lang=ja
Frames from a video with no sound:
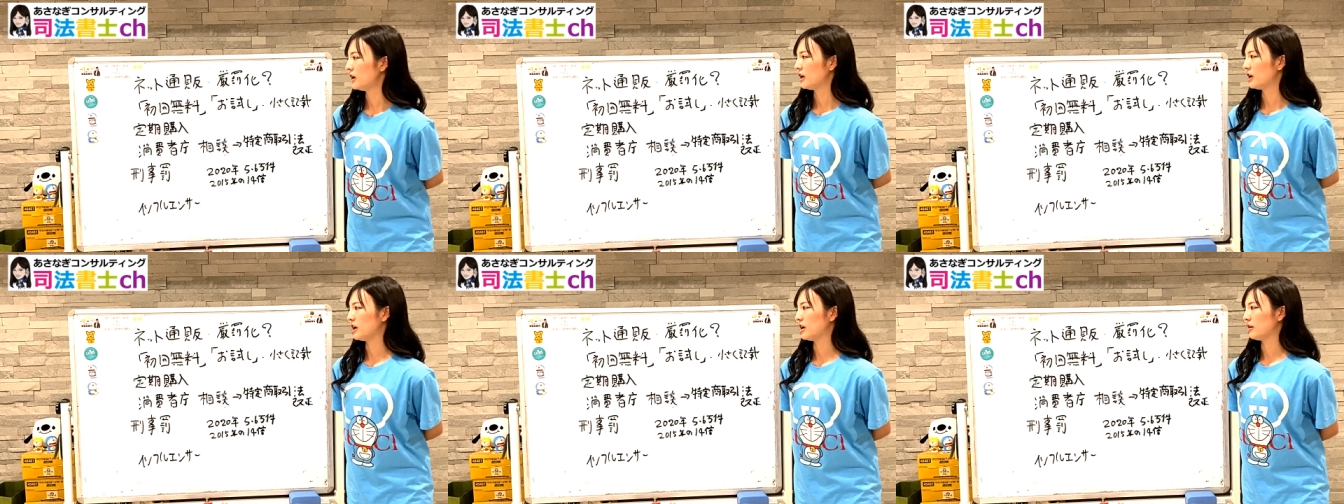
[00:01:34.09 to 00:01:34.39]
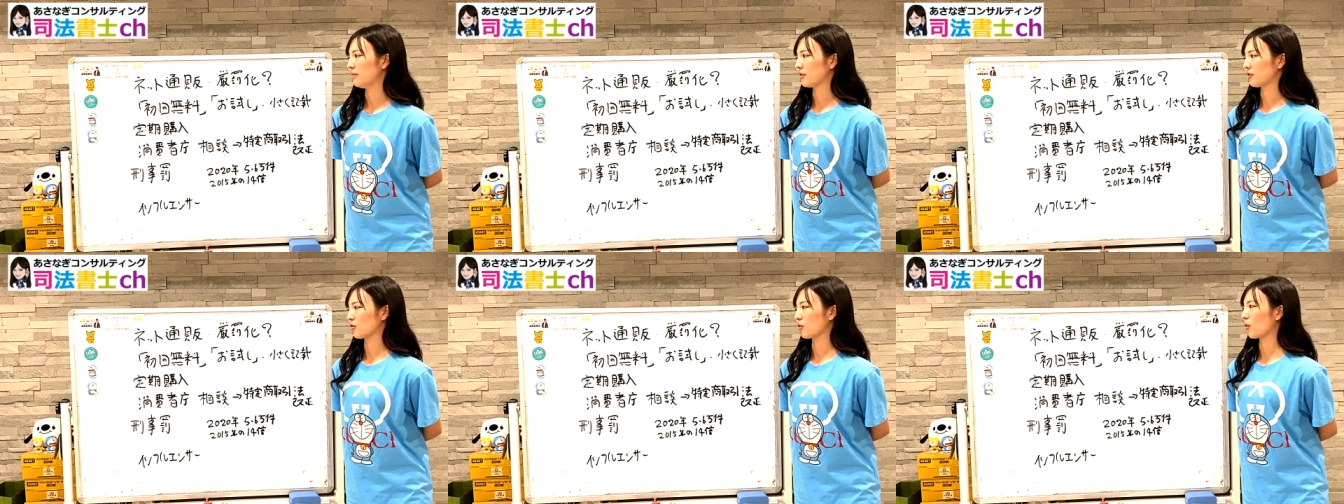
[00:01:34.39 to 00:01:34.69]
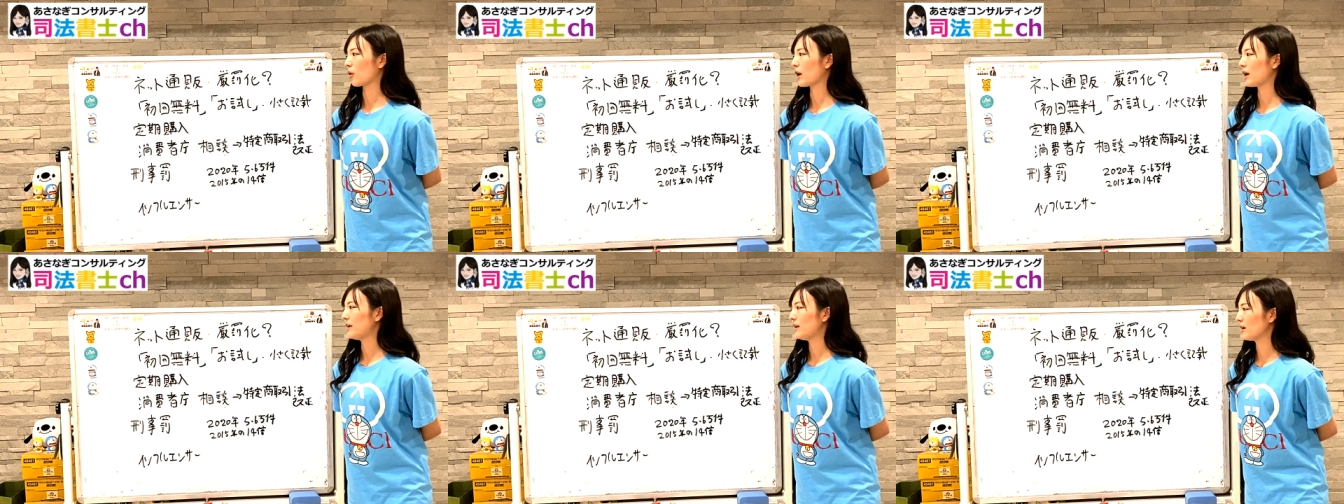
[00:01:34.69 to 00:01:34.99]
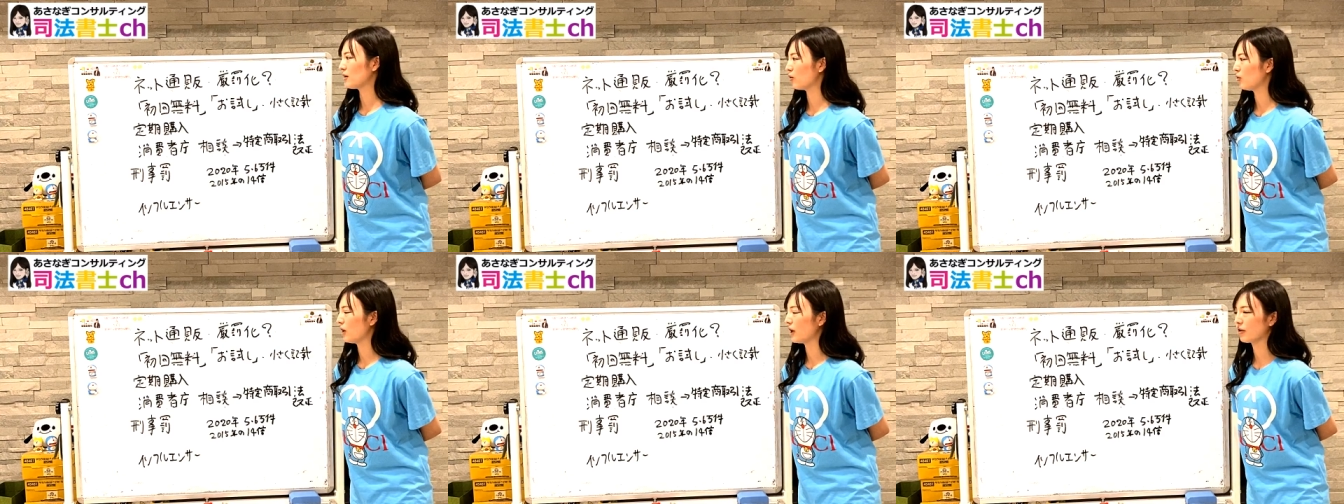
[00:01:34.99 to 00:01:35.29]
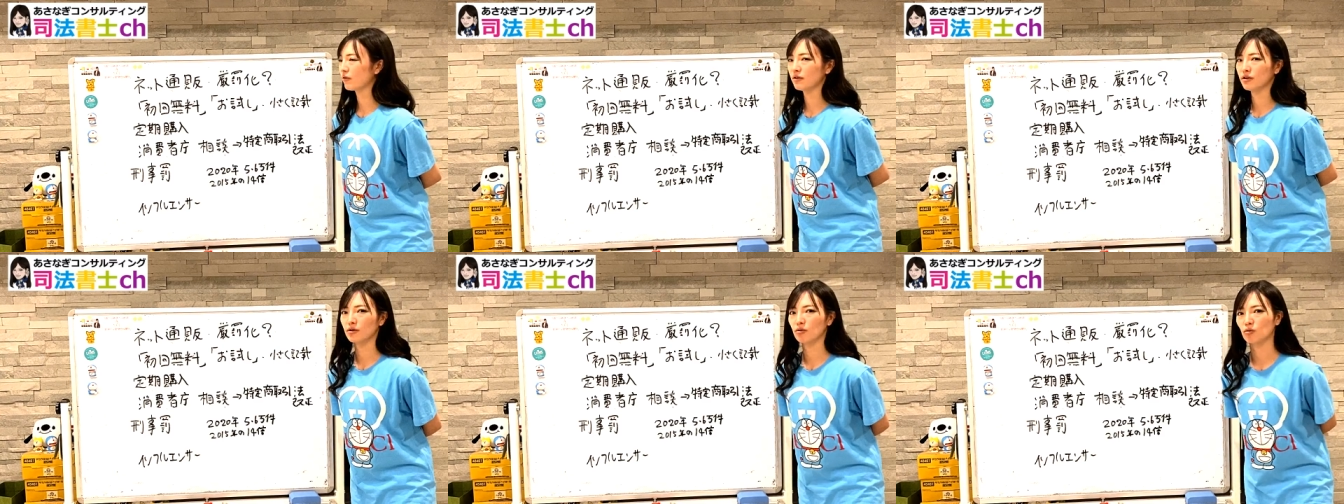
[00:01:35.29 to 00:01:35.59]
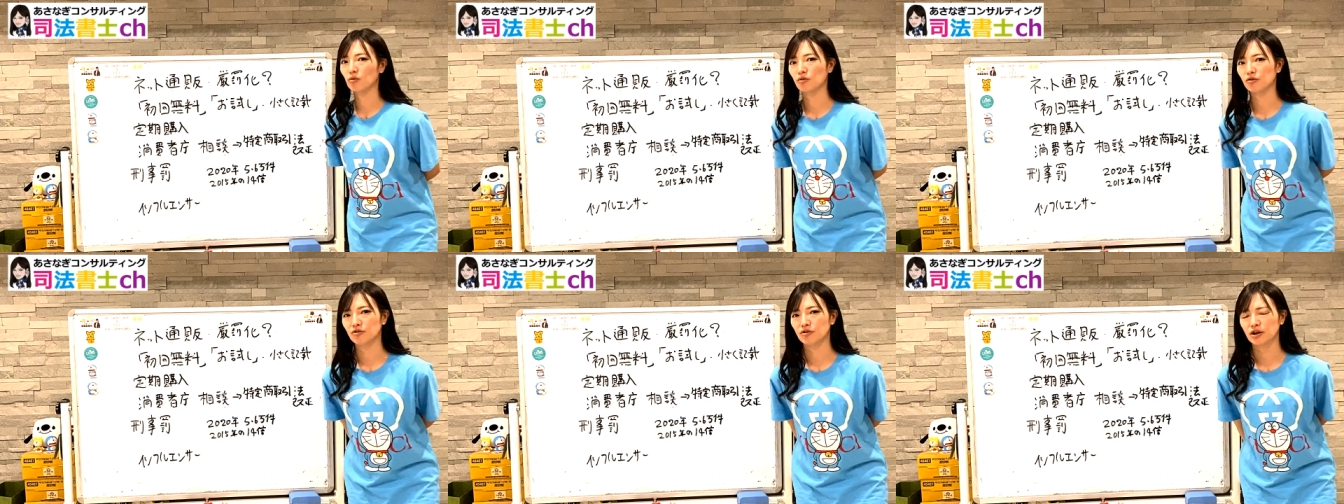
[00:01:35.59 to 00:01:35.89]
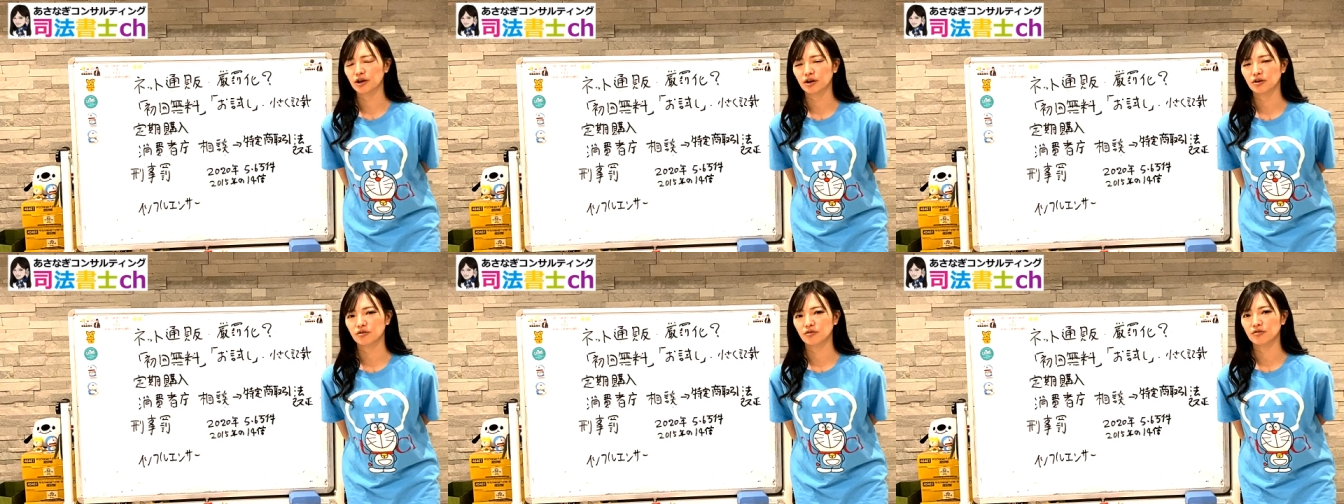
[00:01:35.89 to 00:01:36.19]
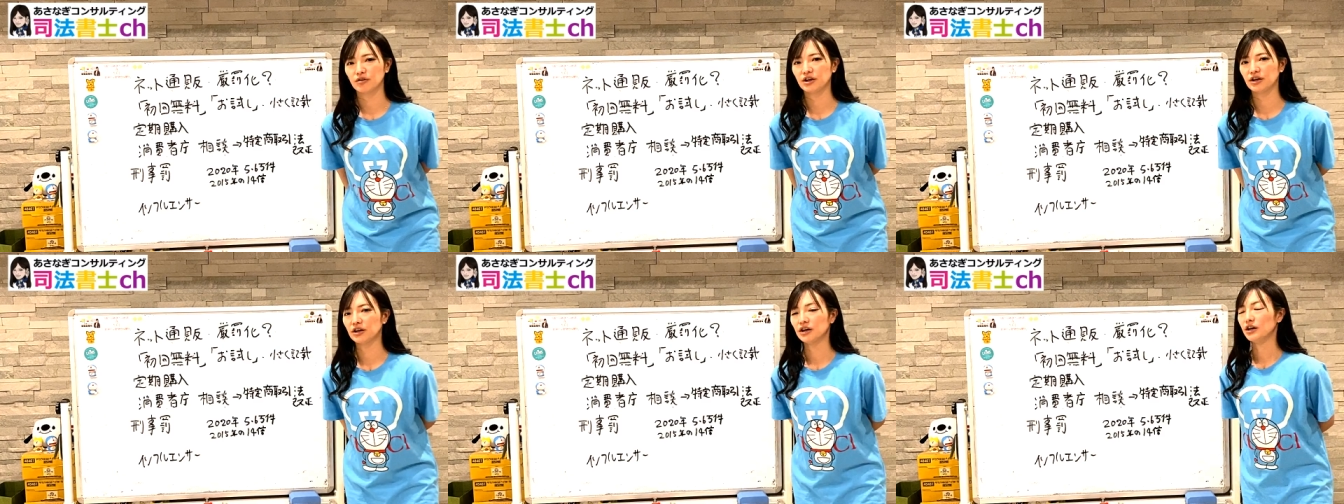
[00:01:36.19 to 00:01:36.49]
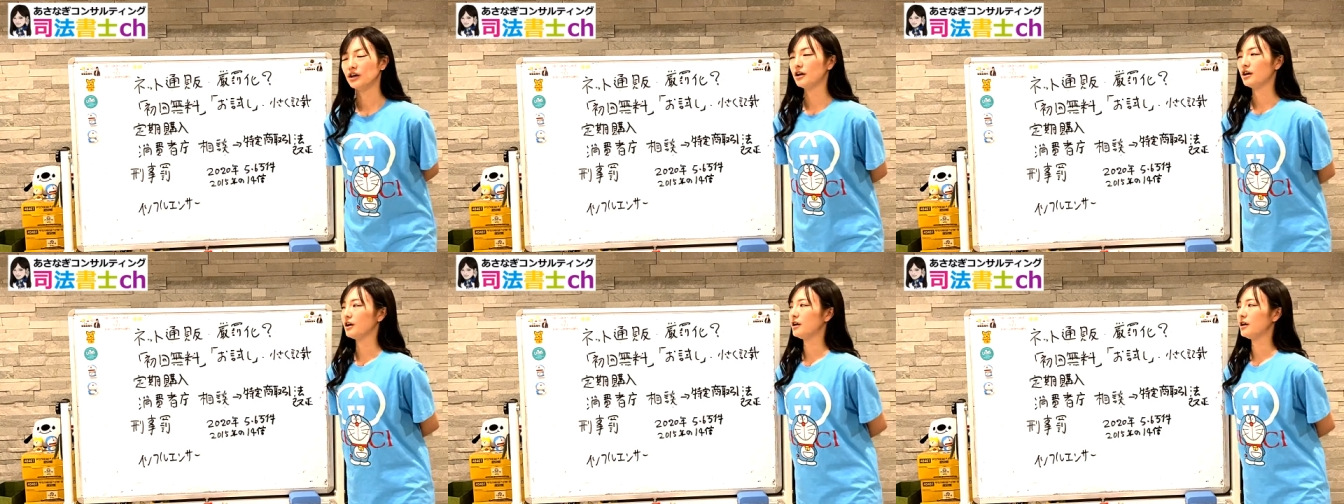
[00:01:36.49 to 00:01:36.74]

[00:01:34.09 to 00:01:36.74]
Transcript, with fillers: えー、まあ初回で、ね、500円で購入できるのに、